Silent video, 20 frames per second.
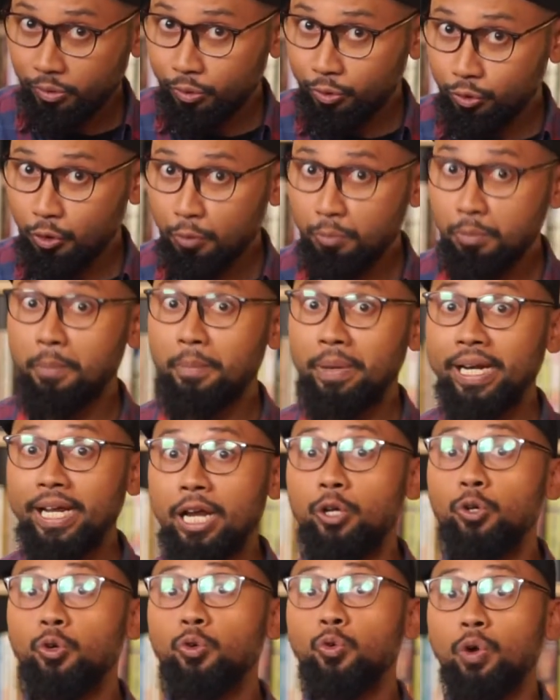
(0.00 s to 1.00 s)
untuk
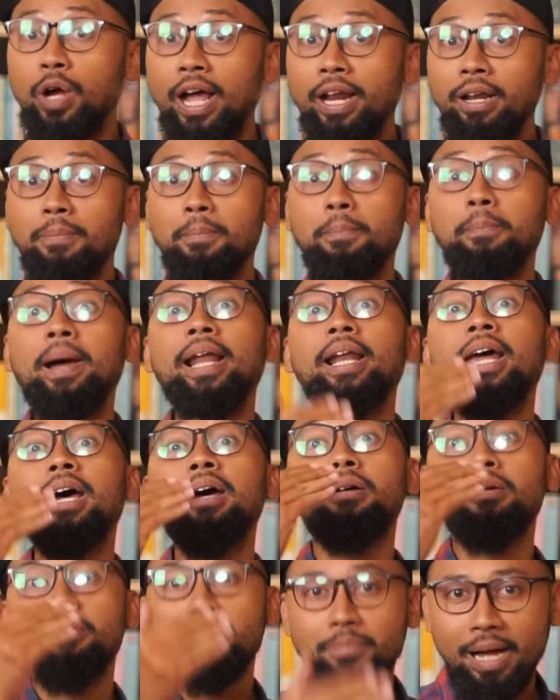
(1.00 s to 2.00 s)
memberikan dukungan
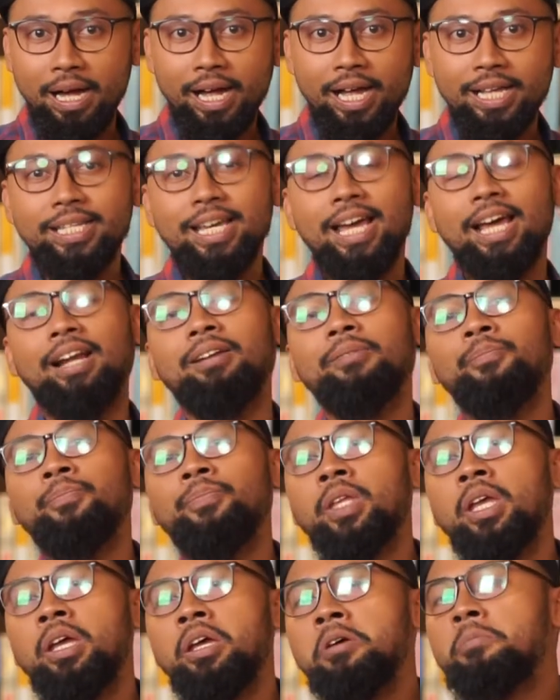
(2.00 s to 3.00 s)
pada Pak Ganjar.
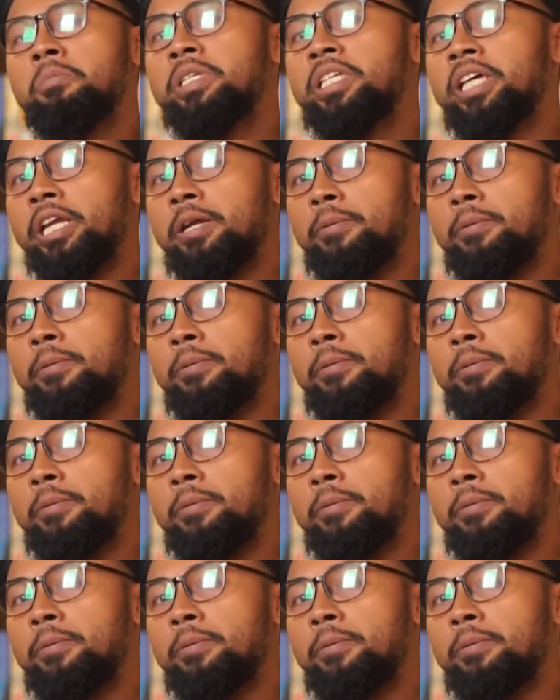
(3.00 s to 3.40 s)
Bisa